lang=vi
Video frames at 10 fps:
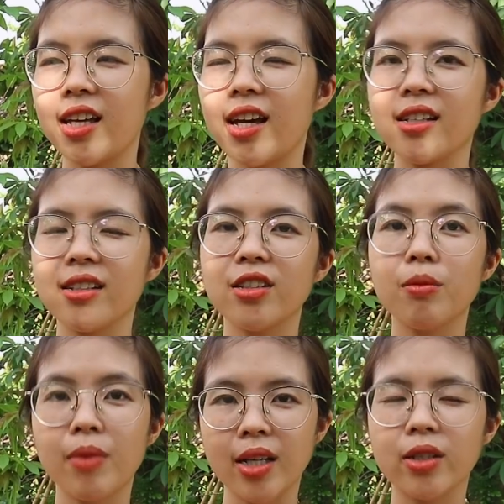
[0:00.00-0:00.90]
và
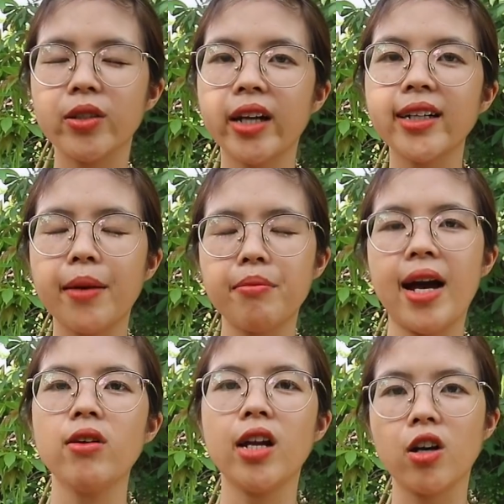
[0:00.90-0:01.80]
nhưng mà vẫn đảm
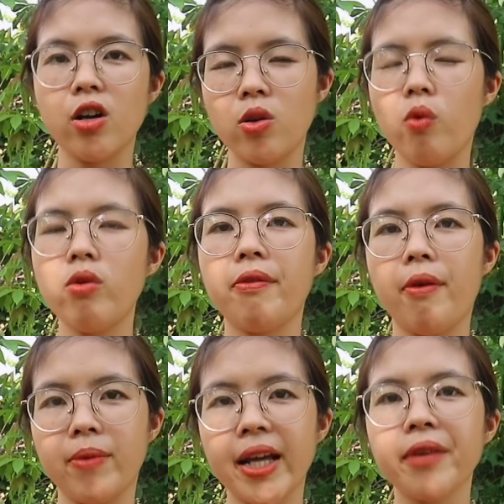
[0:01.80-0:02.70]
bảo là có đủ là
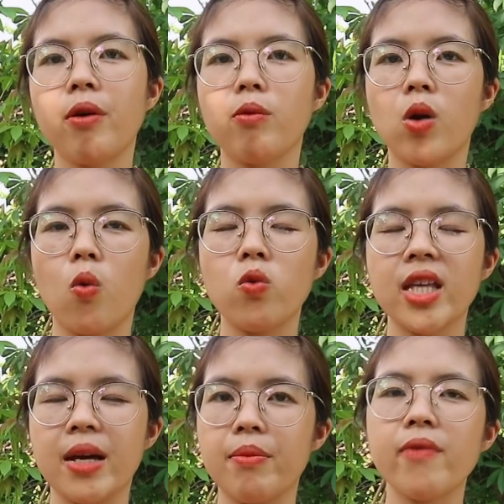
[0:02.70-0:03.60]
phòng khách phòng ngủ
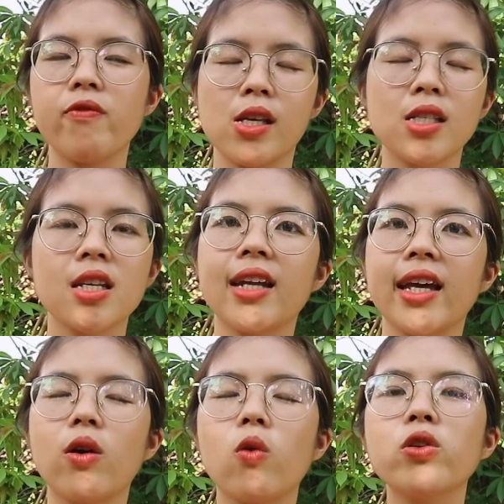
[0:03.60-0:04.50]
nhà bếp vệ sinh
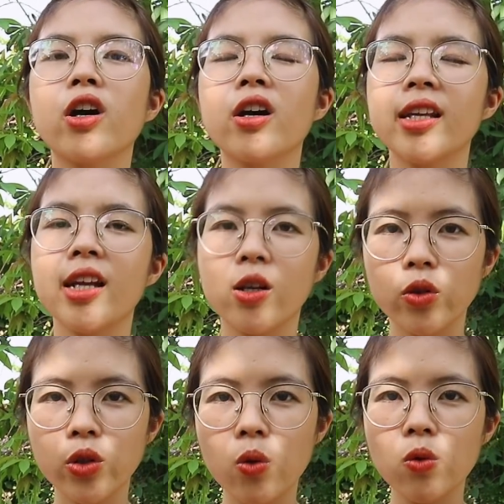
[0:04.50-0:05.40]
đầy đủ cho gia đình
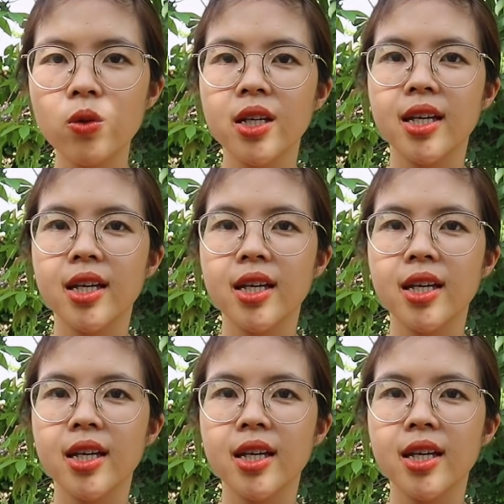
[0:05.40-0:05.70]
của chú